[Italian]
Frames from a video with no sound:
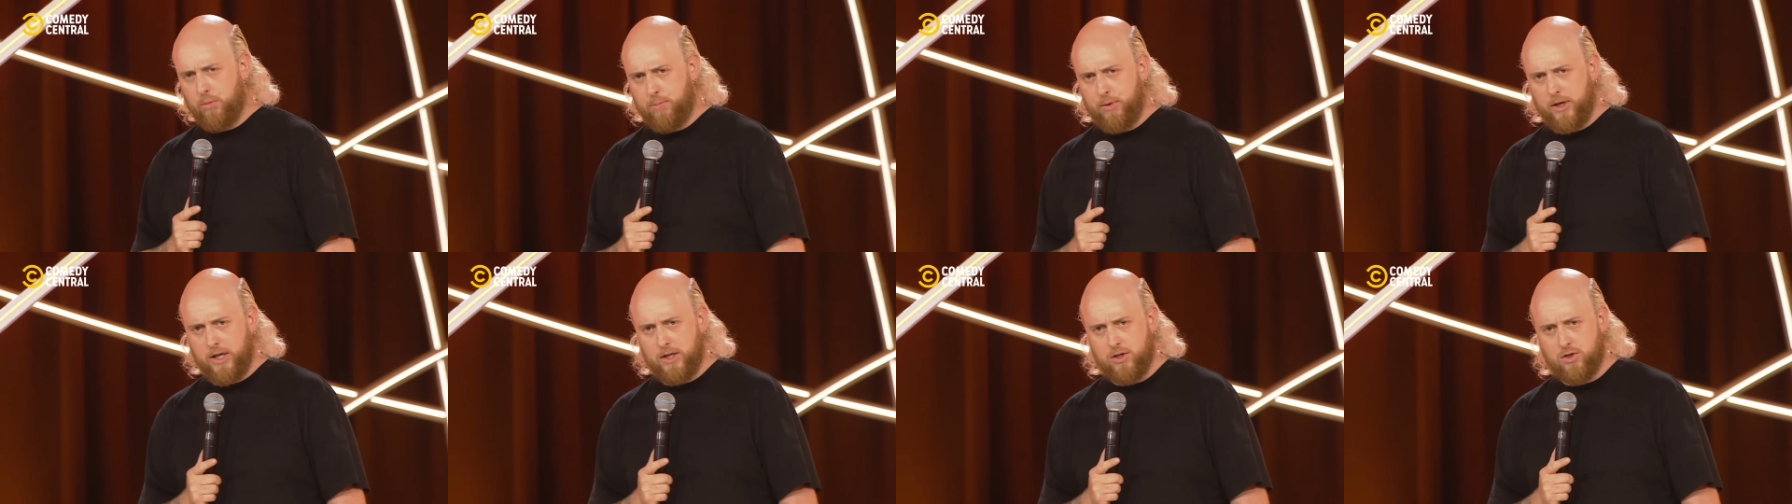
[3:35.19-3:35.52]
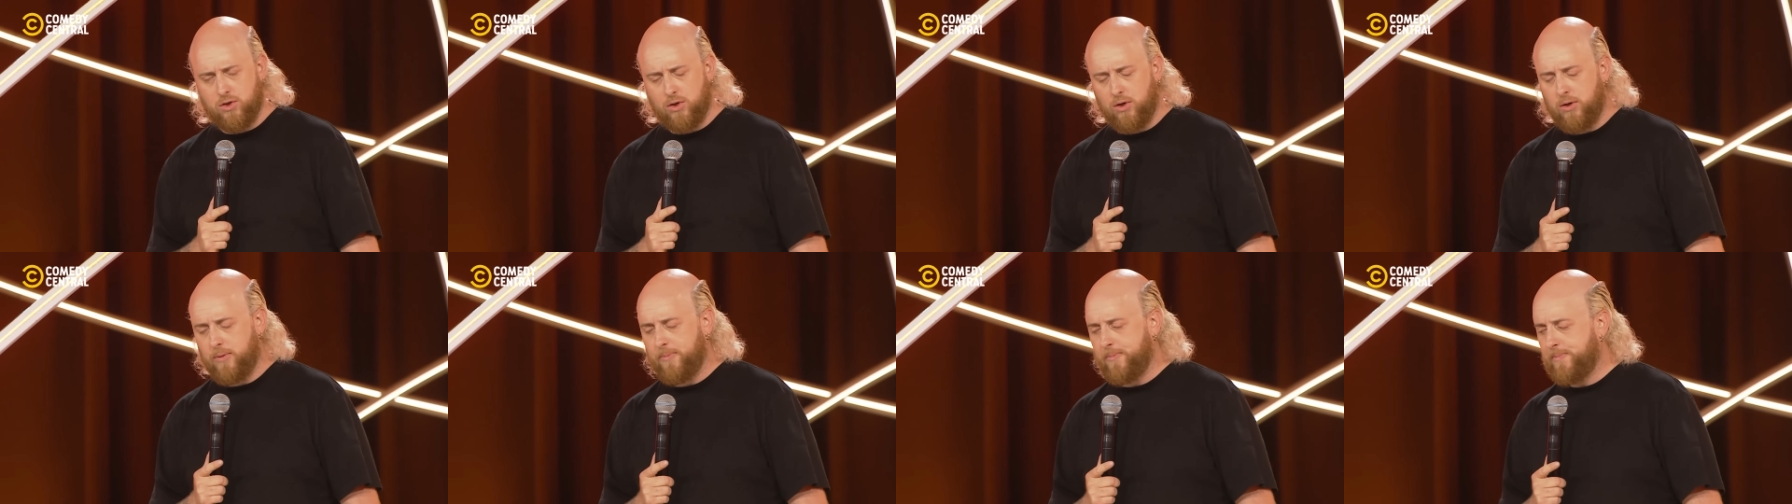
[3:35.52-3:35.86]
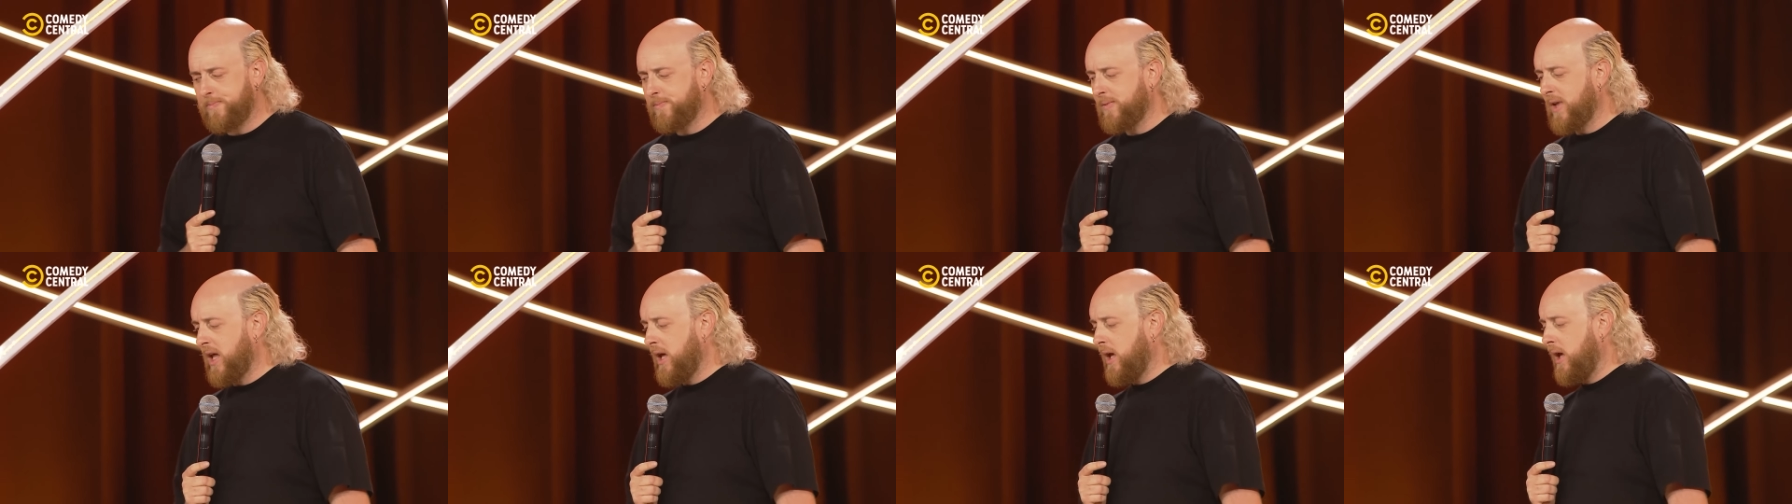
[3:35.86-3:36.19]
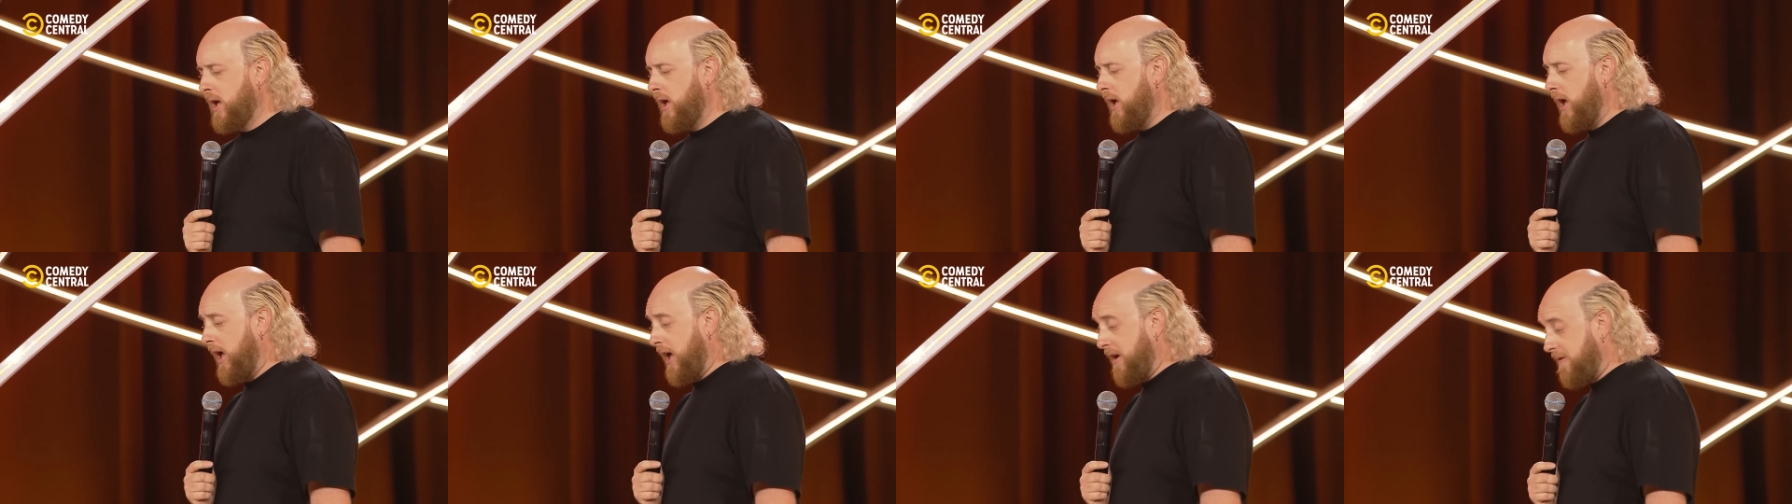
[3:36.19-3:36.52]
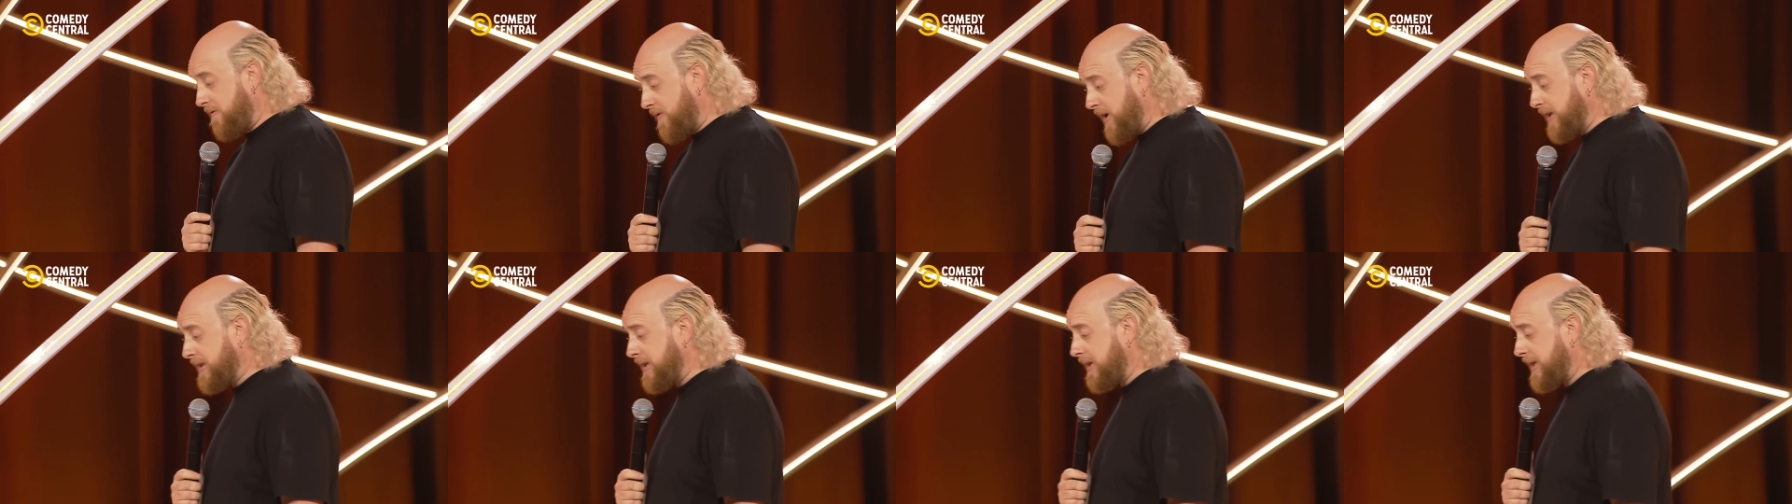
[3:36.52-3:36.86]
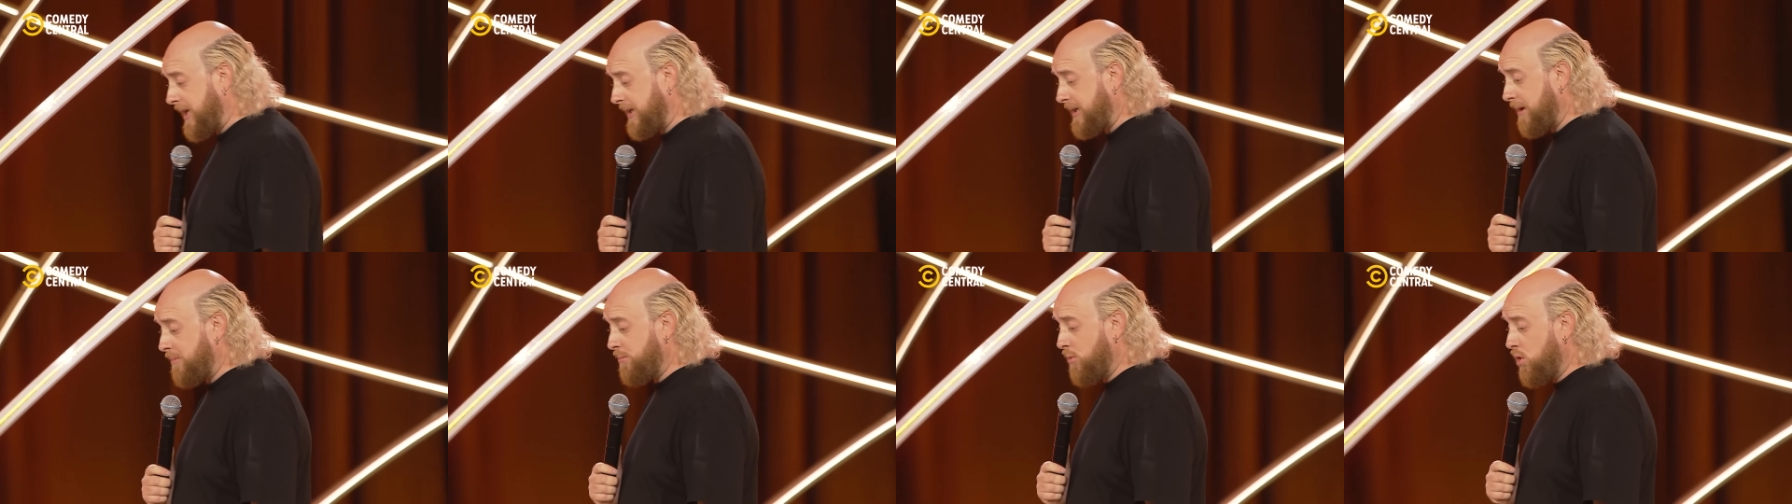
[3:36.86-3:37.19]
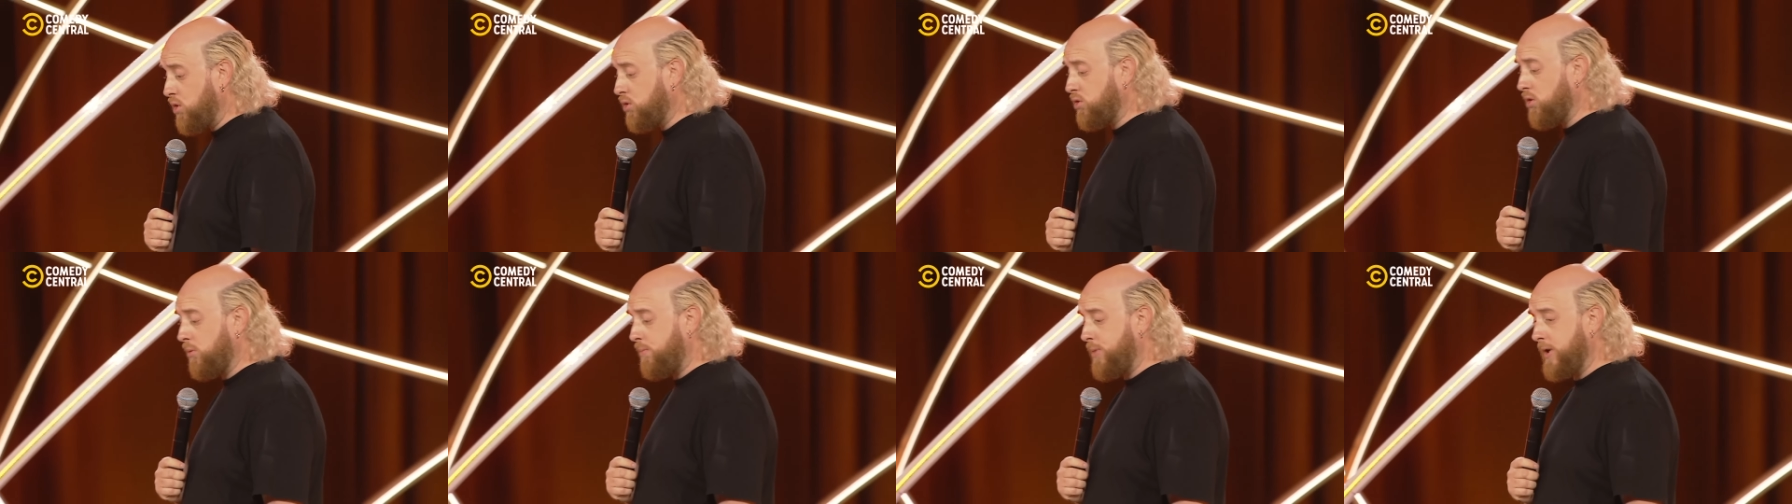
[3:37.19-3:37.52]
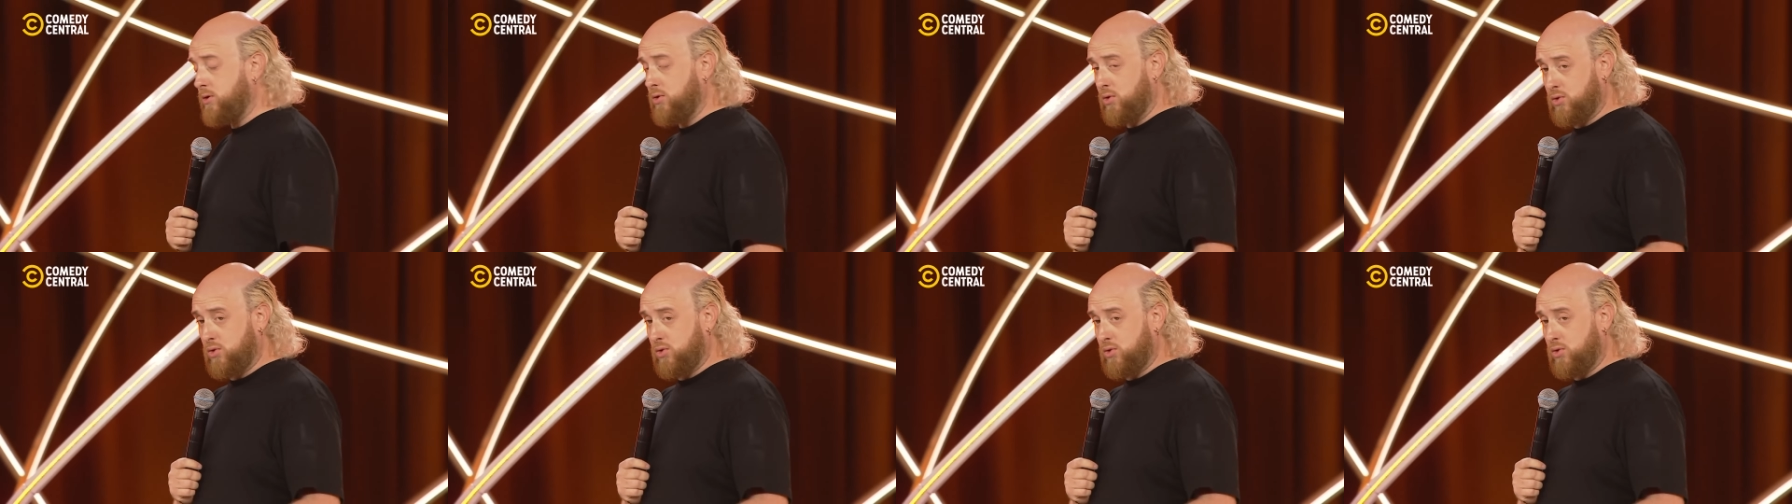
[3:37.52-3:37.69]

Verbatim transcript: peggio. E infatti è andata molto peggio